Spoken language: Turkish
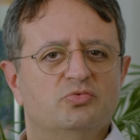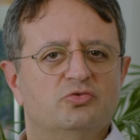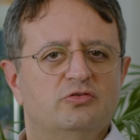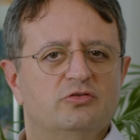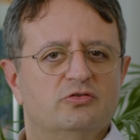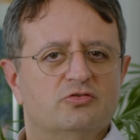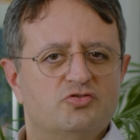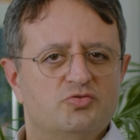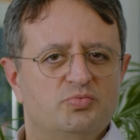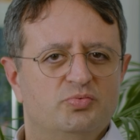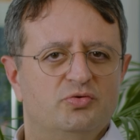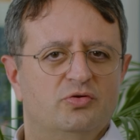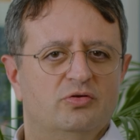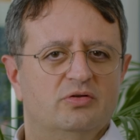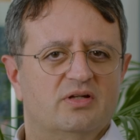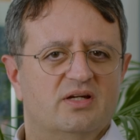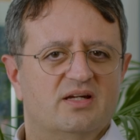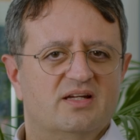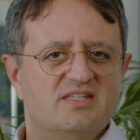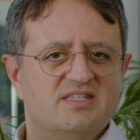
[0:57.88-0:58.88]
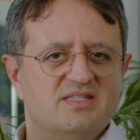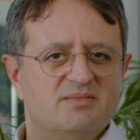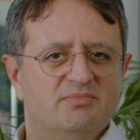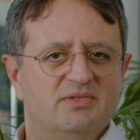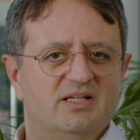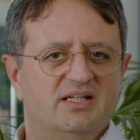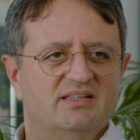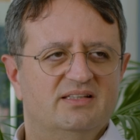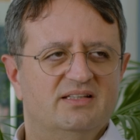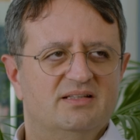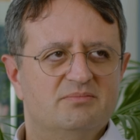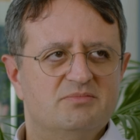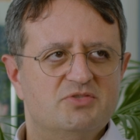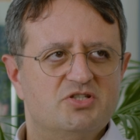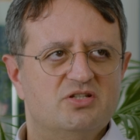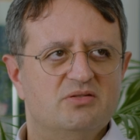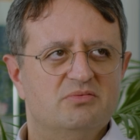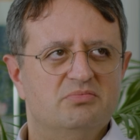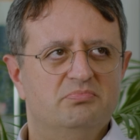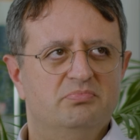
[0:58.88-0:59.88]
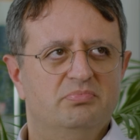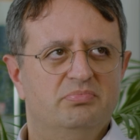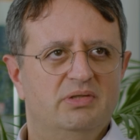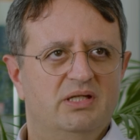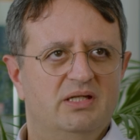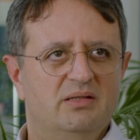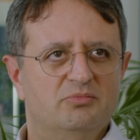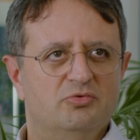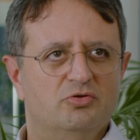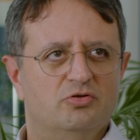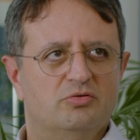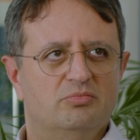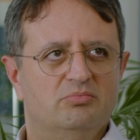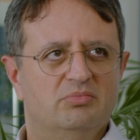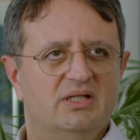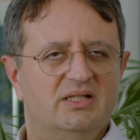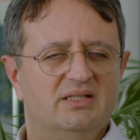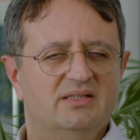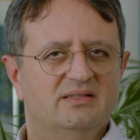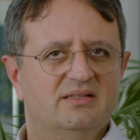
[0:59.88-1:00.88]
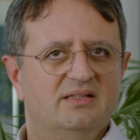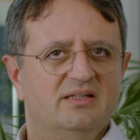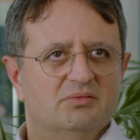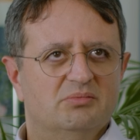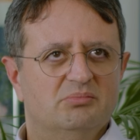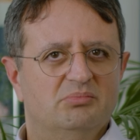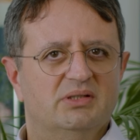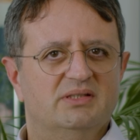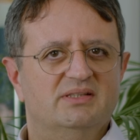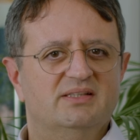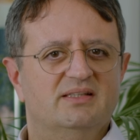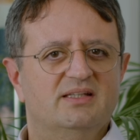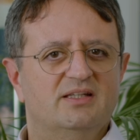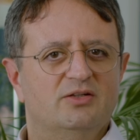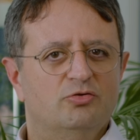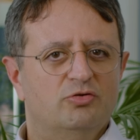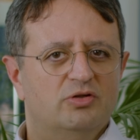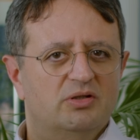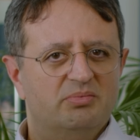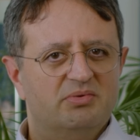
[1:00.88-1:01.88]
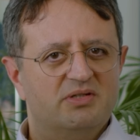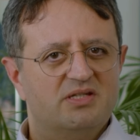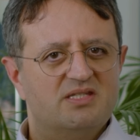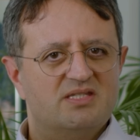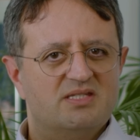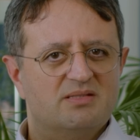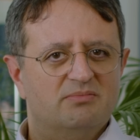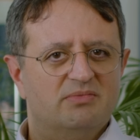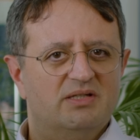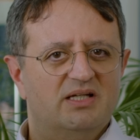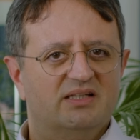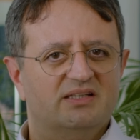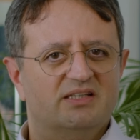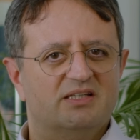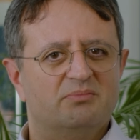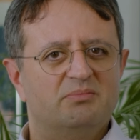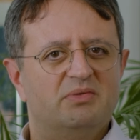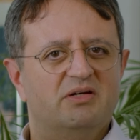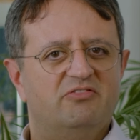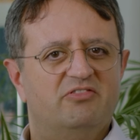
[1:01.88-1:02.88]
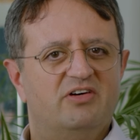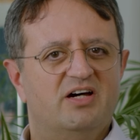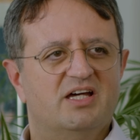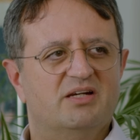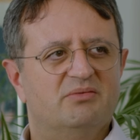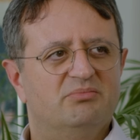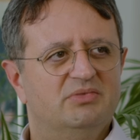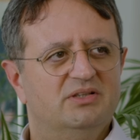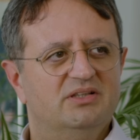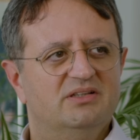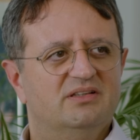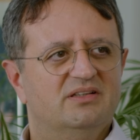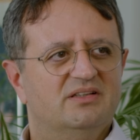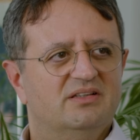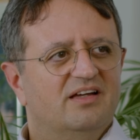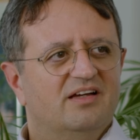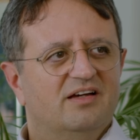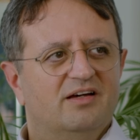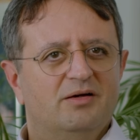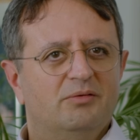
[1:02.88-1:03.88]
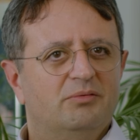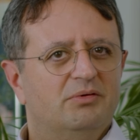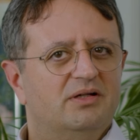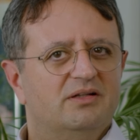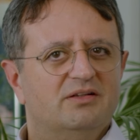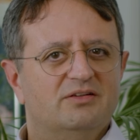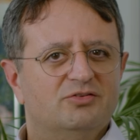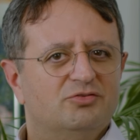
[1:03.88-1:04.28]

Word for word: mutluluk çubuğu olarak isimlendirilmiş tabi bilemiyorum yani. Batı'da da öyle bir isimlendirme var mı? Ama